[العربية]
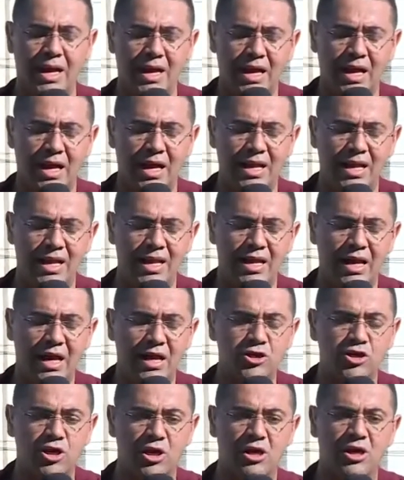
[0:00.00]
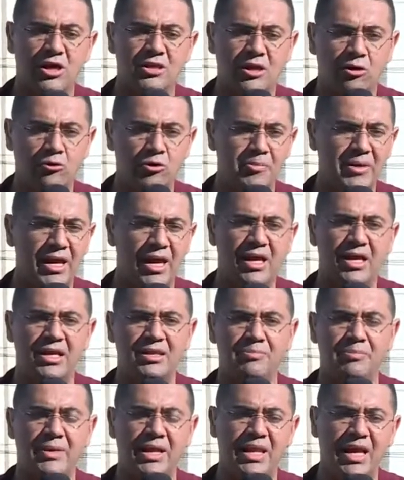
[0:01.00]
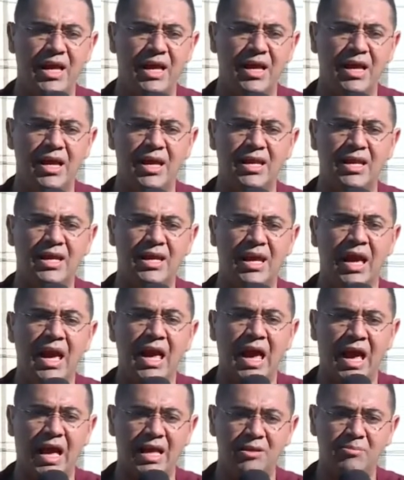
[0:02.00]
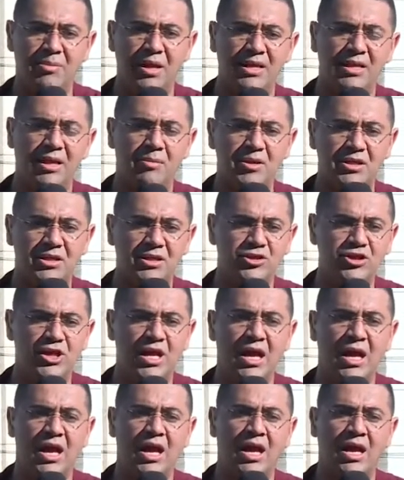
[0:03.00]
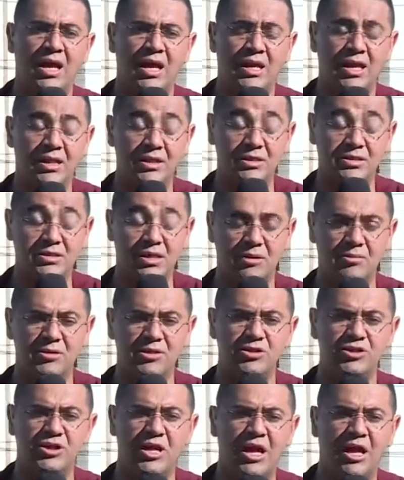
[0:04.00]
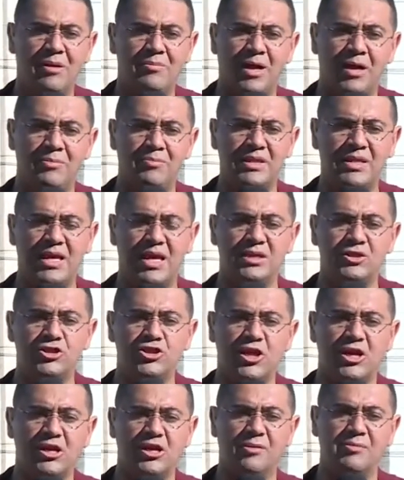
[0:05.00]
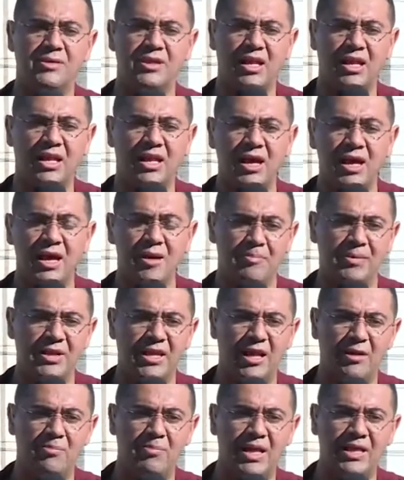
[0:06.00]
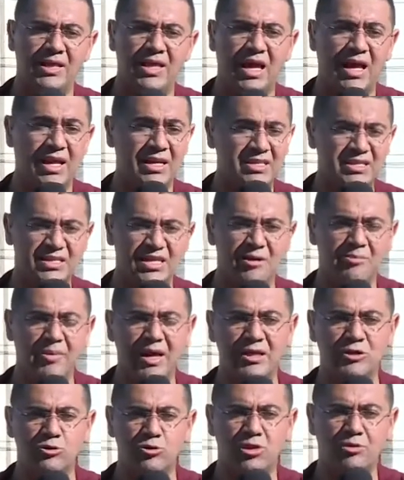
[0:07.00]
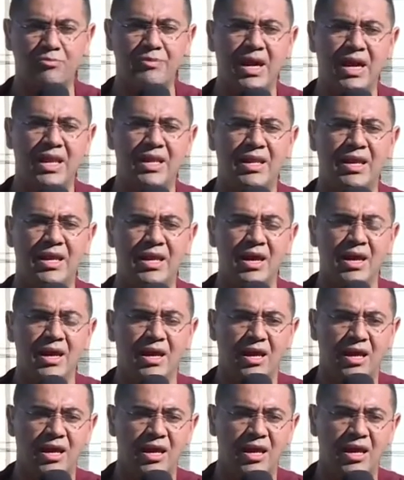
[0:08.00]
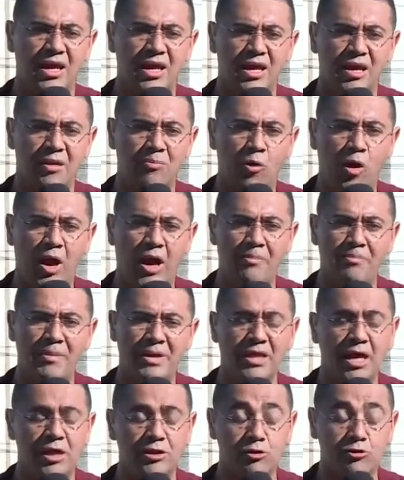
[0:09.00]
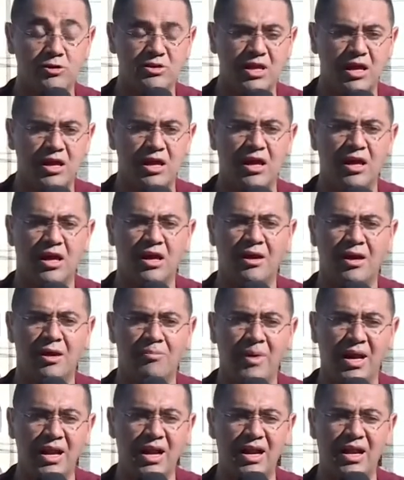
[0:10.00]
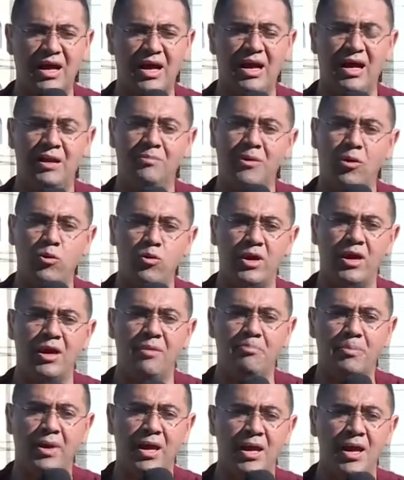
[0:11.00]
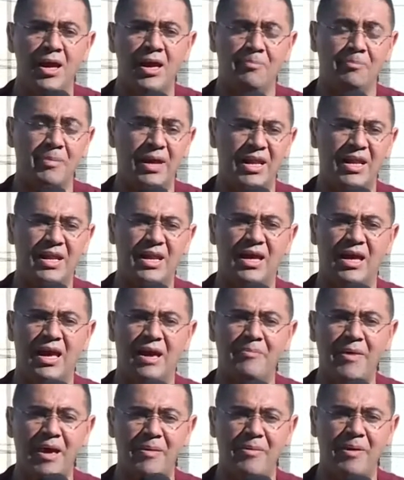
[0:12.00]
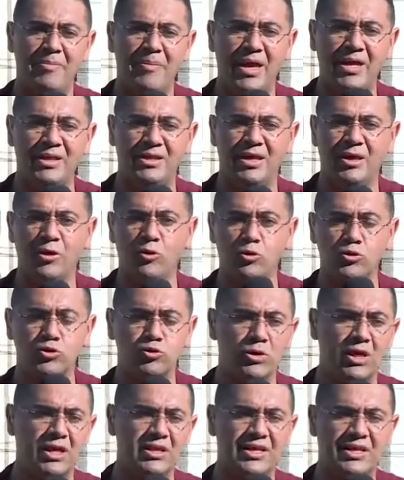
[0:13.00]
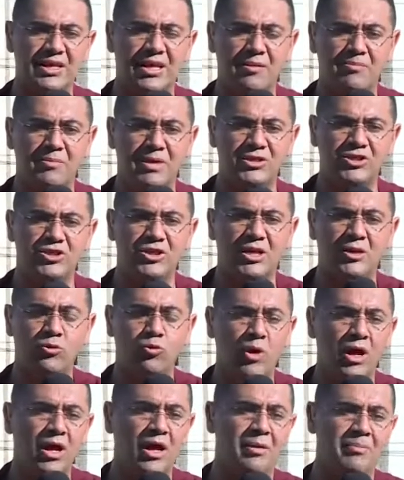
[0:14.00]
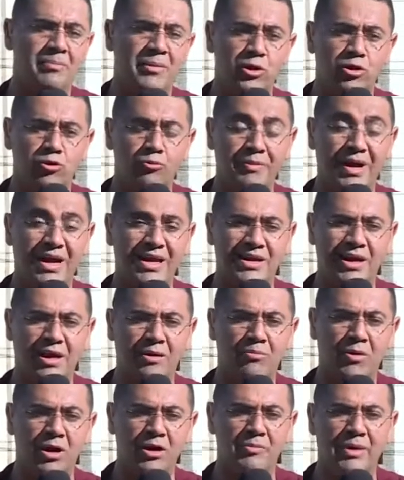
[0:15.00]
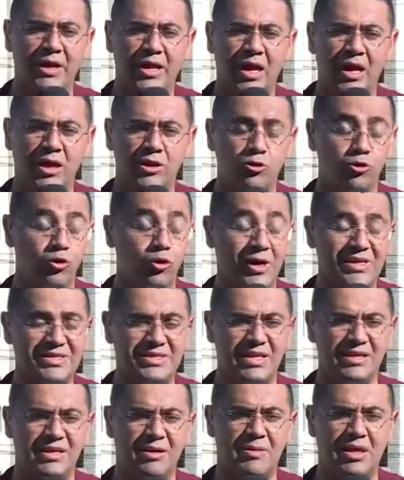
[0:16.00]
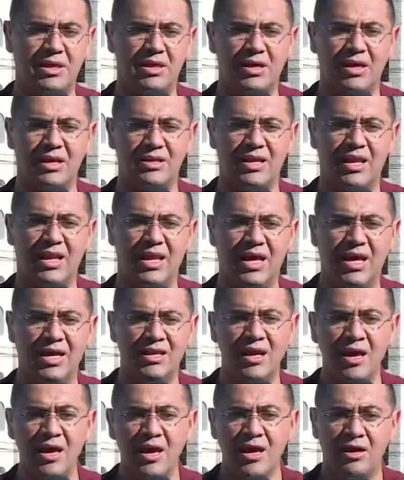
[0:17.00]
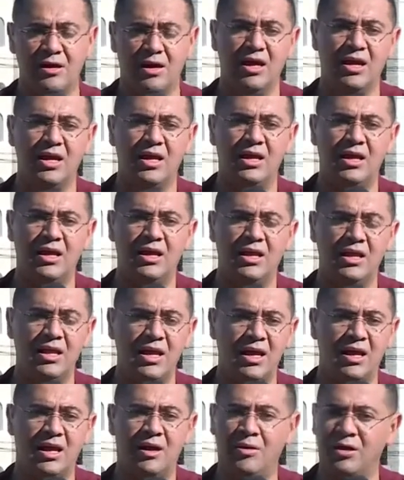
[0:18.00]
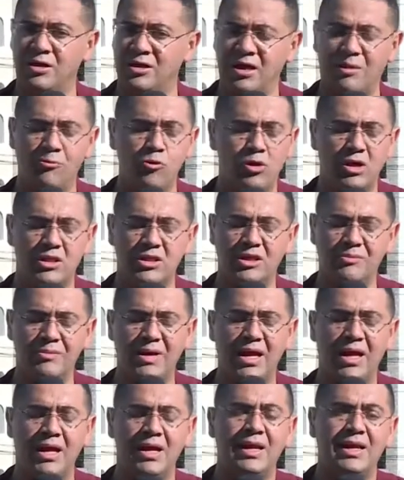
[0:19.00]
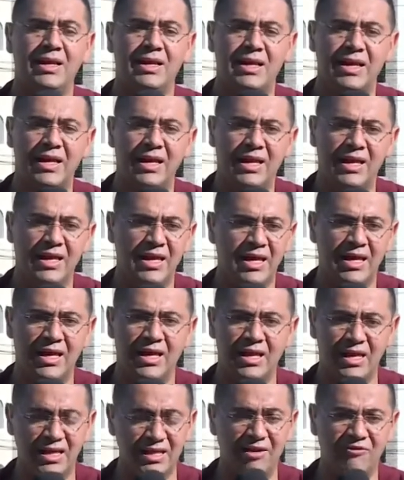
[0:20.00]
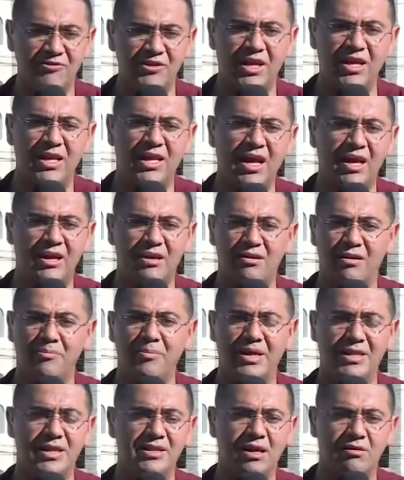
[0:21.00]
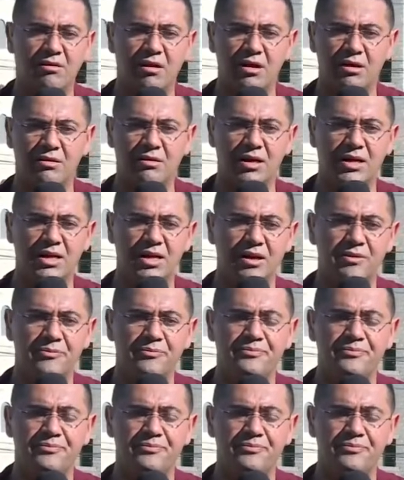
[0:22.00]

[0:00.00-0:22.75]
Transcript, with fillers: العشرات أو المئات من أهالي البلدة باتجاه الذي صار باتجاه المدخل الشرق من من البلده لاستقبال جثمان آه، محمد حيث سيمر الموكب من امام بيته وصولا الى المسجد ومن ثم الى المقبره حيث يغسل كما ذكرنا الان آه، كمقدمه لدفنه لاحقا بعد دقائق قليله.